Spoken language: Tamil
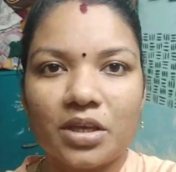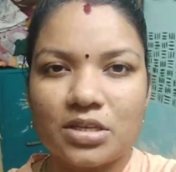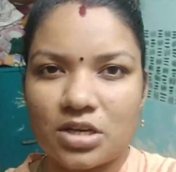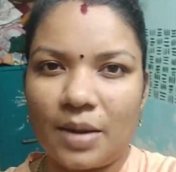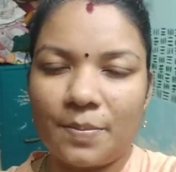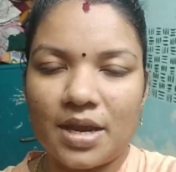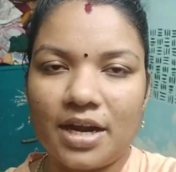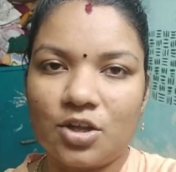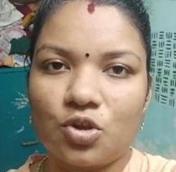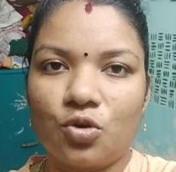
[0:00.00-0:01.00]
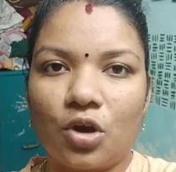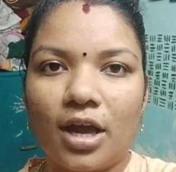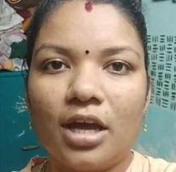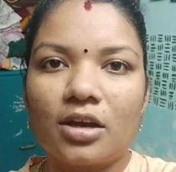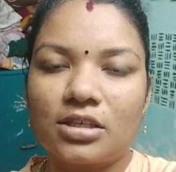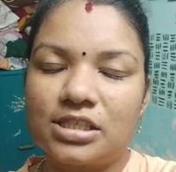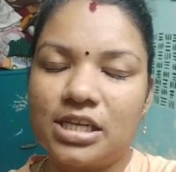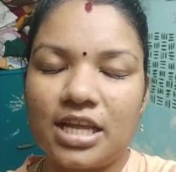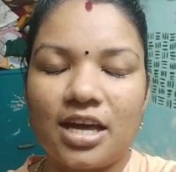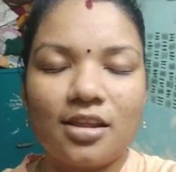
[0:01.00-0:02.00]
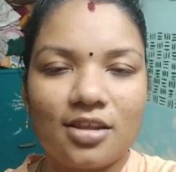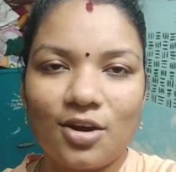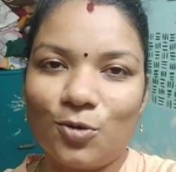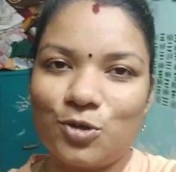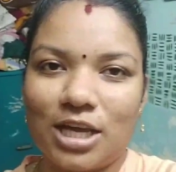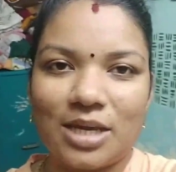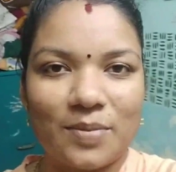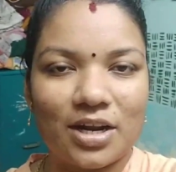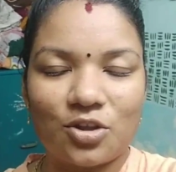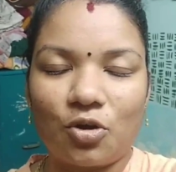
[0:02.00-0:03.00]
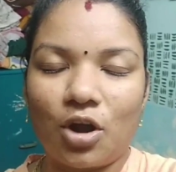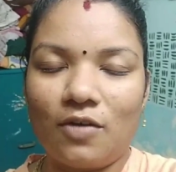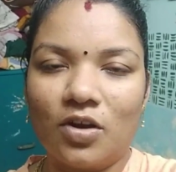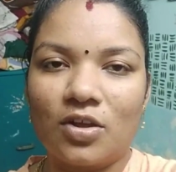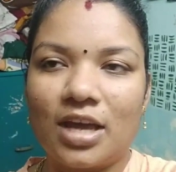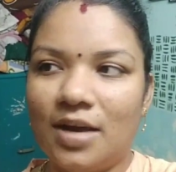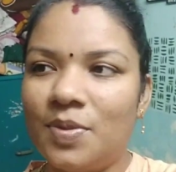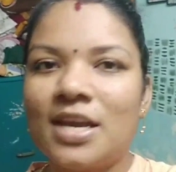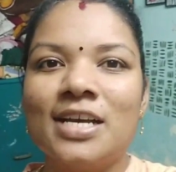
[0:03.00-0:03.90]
ஸோ கம்மியாக எடுத்துக்கோங்க சின்னதாக இருந்ததுன்னா கொஞ்சம் அதிகமாக எடுத்துக்கோங்க அவ்வளோதான்